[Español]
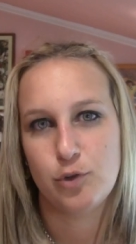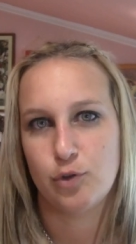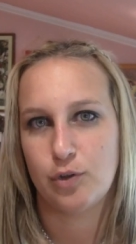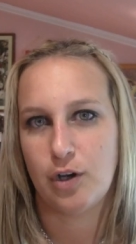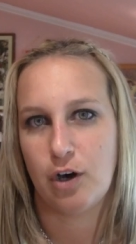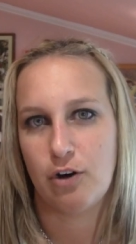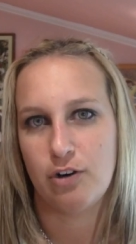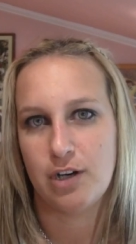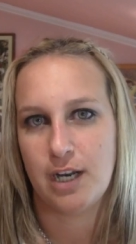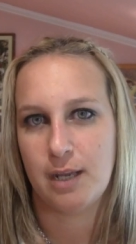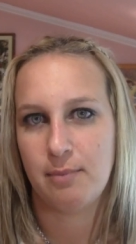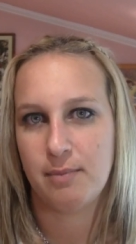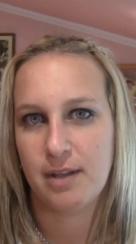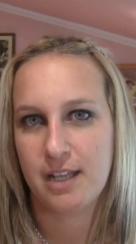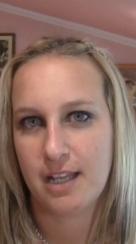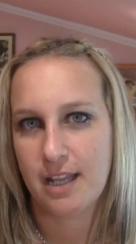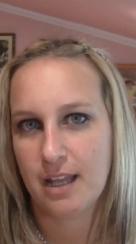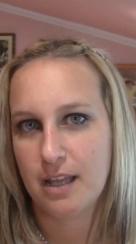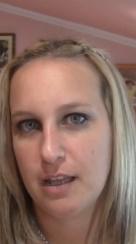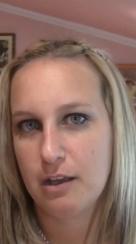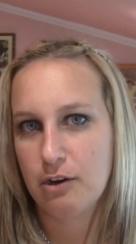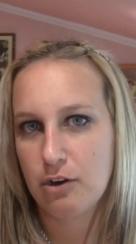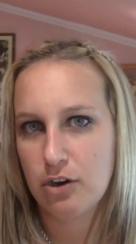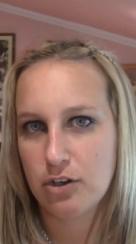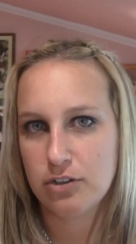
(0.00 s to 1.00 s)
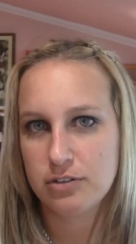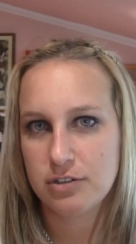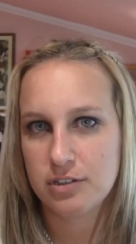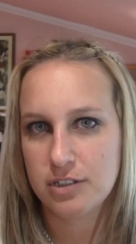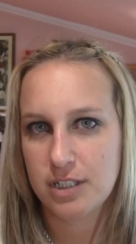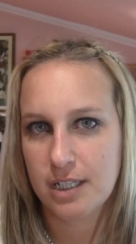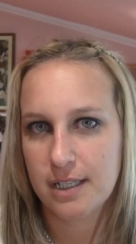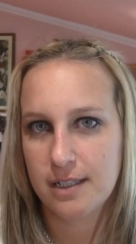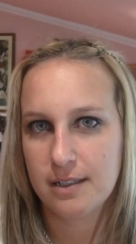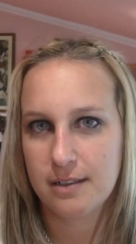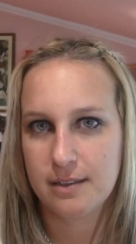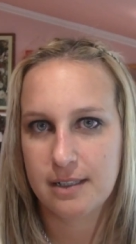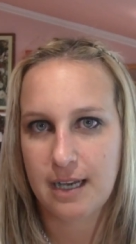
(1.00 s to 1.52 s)
una hora y media de
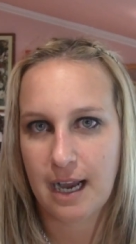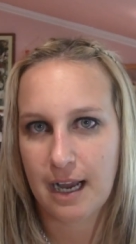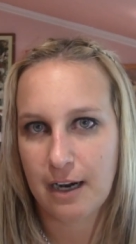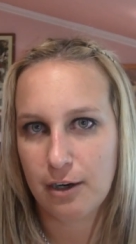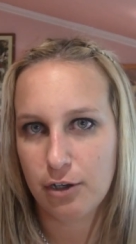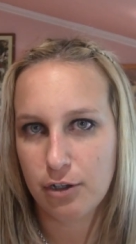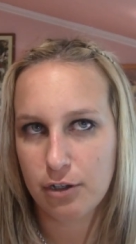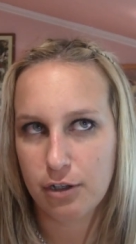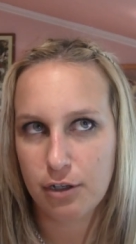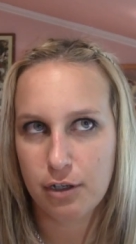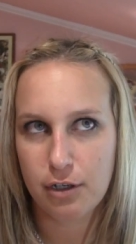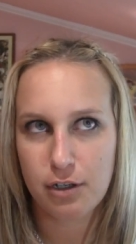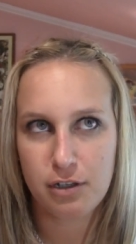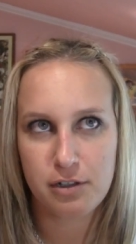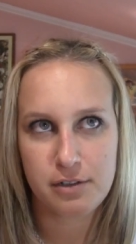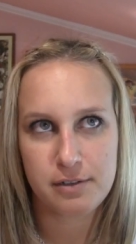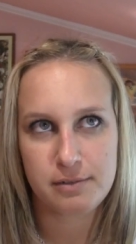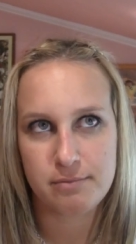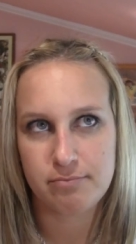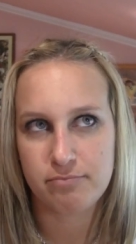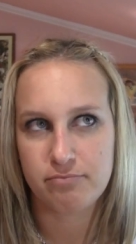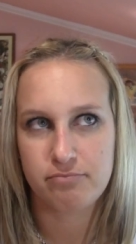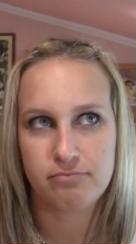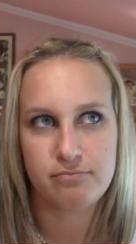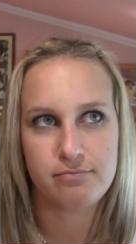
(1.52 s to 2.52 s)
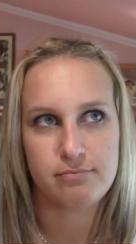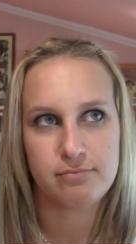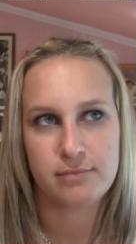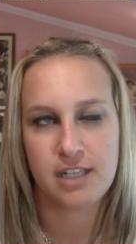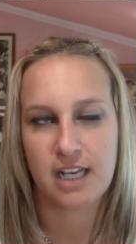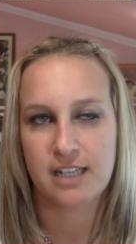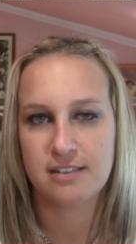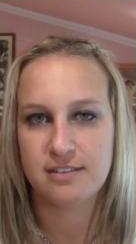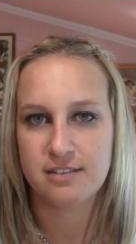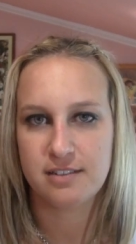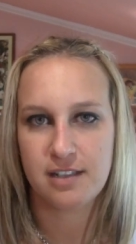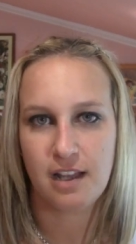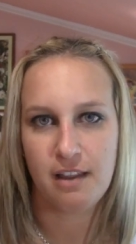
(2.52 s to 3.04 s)
coche, calor, mm,
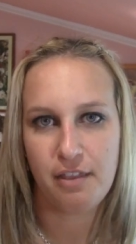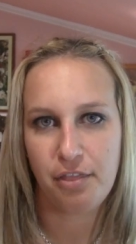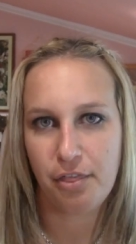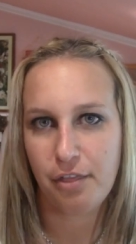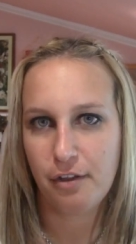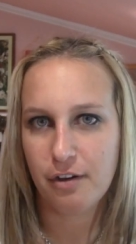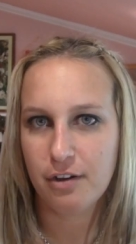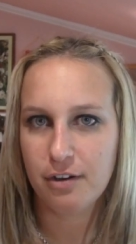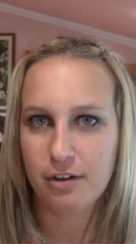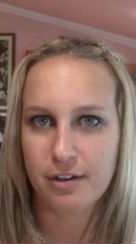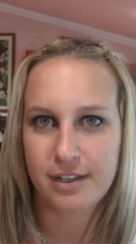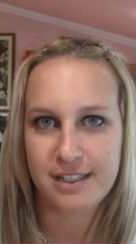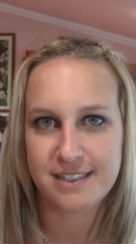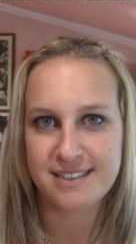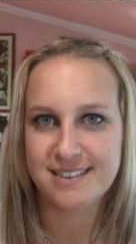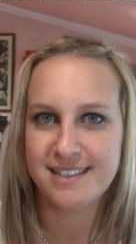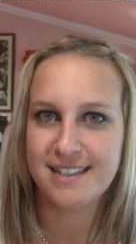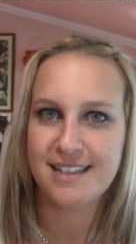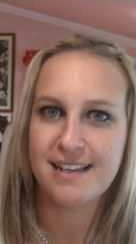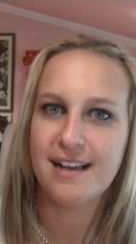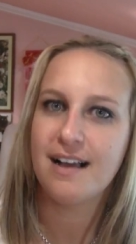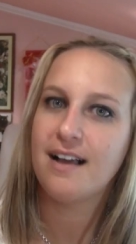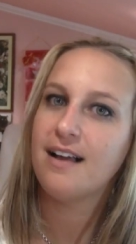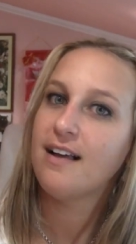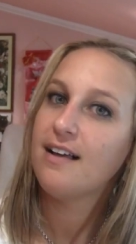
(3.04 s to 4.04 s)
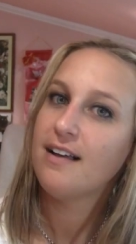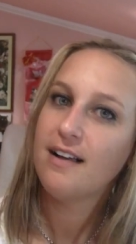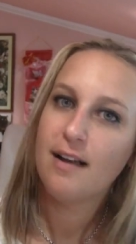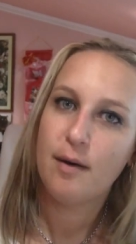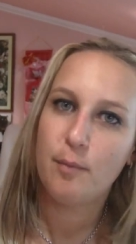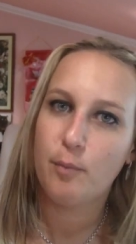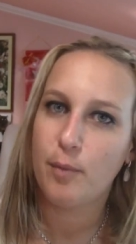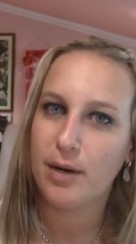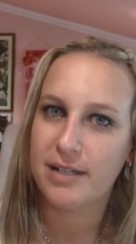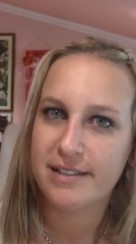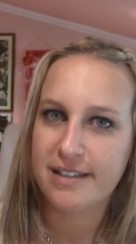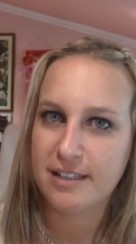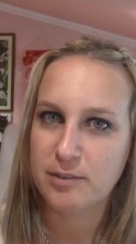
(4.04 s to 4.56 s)
cansancio, lo que sea,
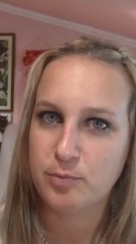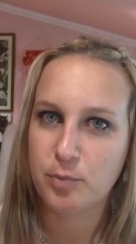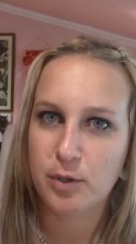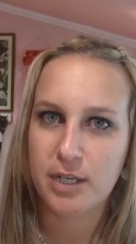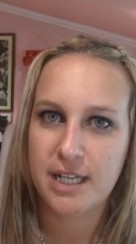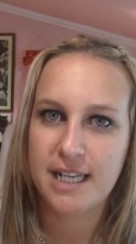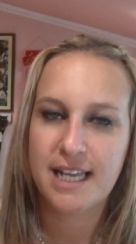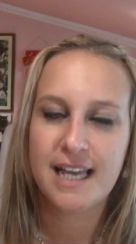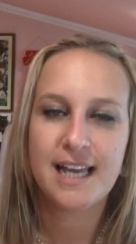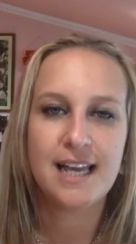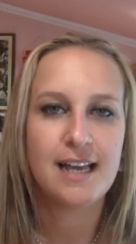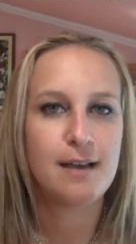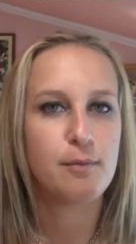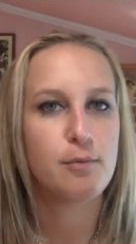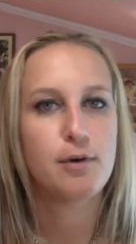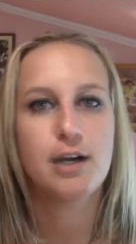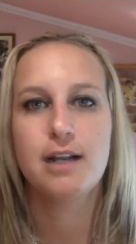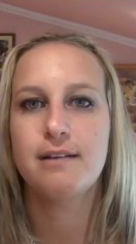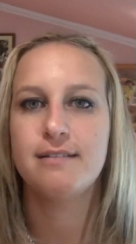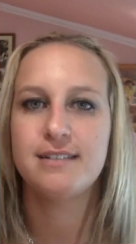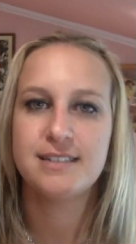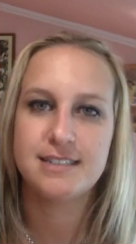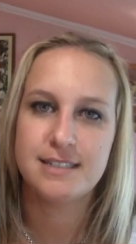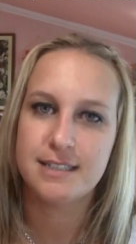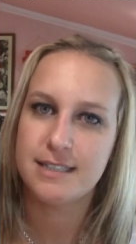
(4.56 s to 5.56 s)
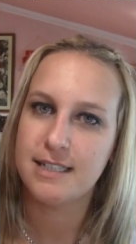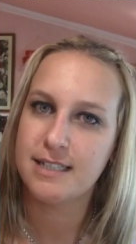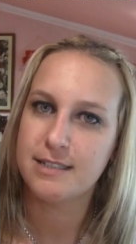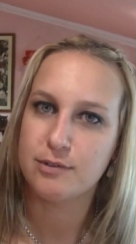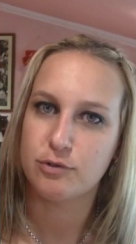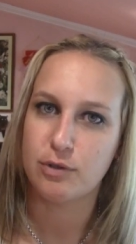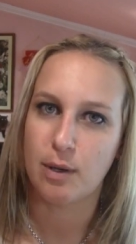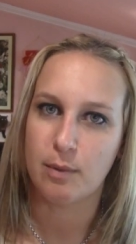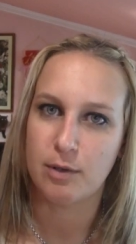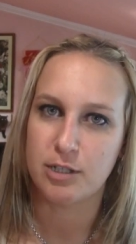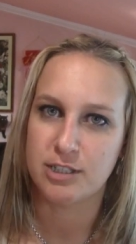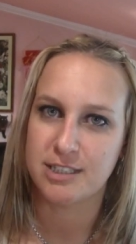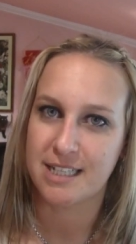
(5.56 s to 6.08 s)
vueltas por Ikea, vuelves y
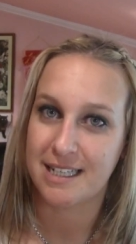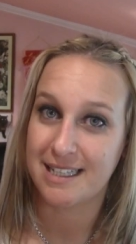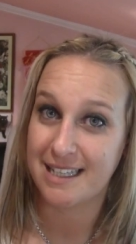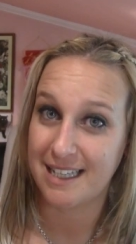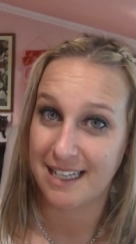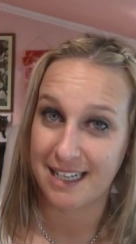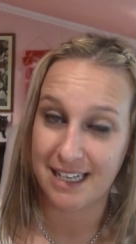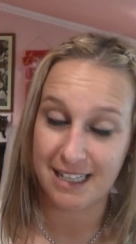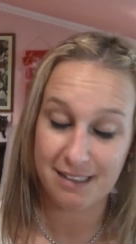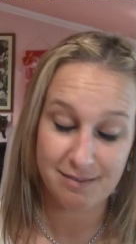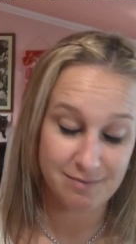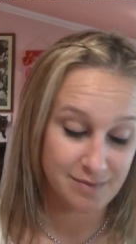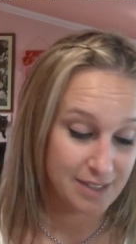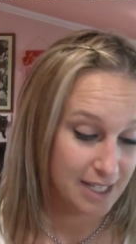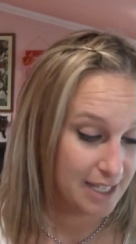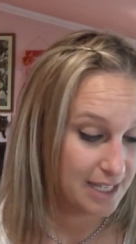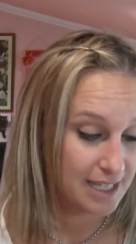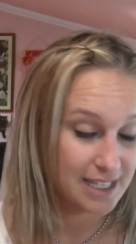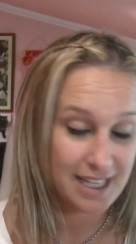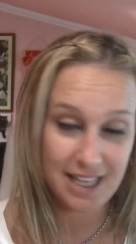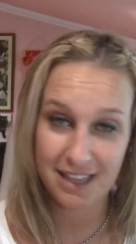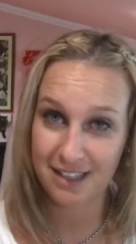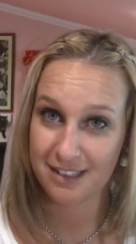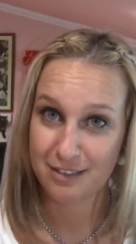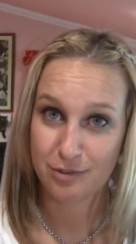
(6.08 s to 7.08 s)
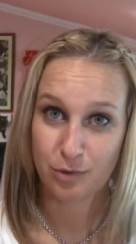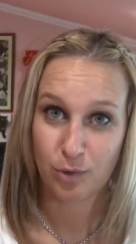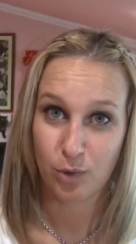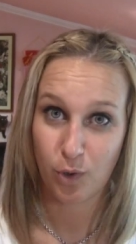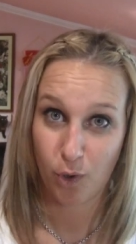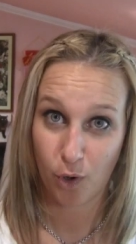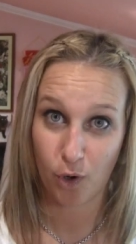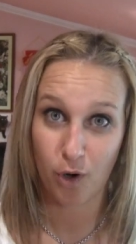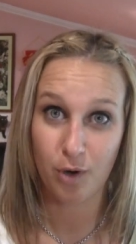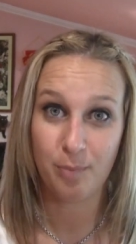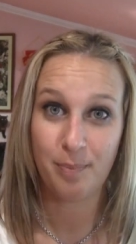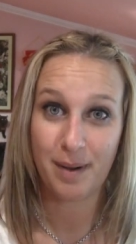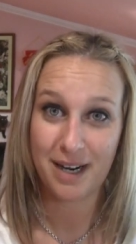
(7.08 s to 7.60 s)
tienes una bolsa llena. Y haces un
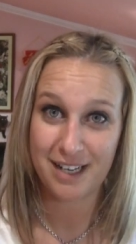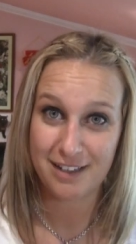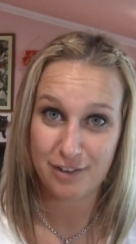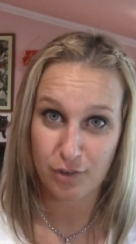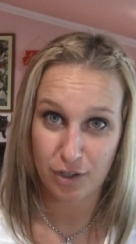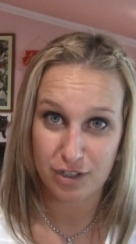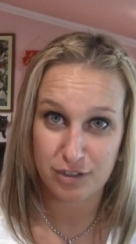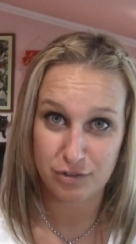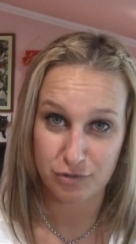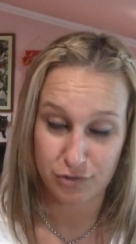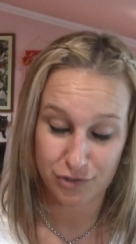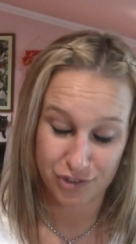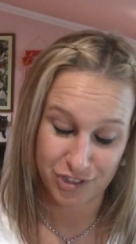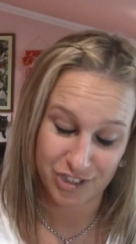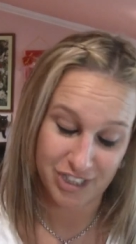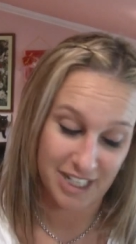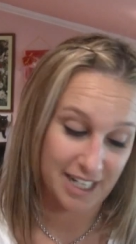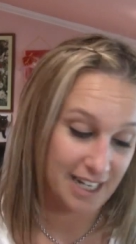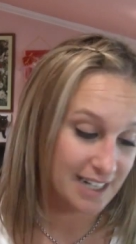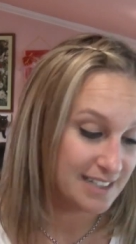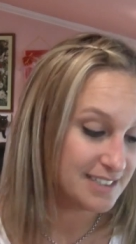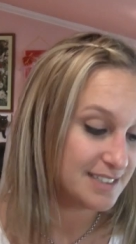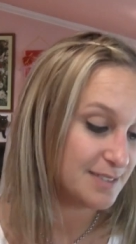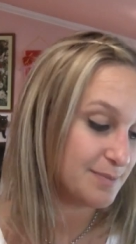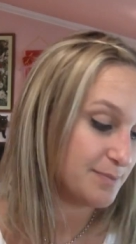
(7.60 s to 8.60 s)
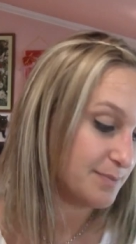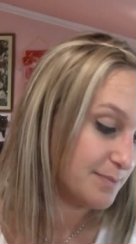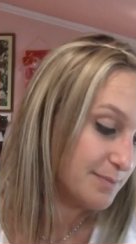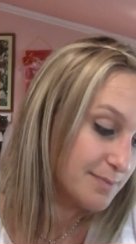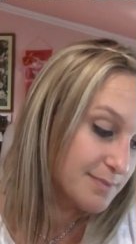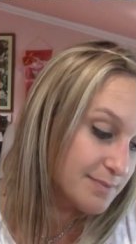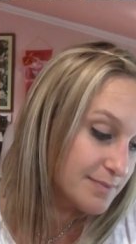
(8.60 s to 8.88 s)
haul para todas tus chicas.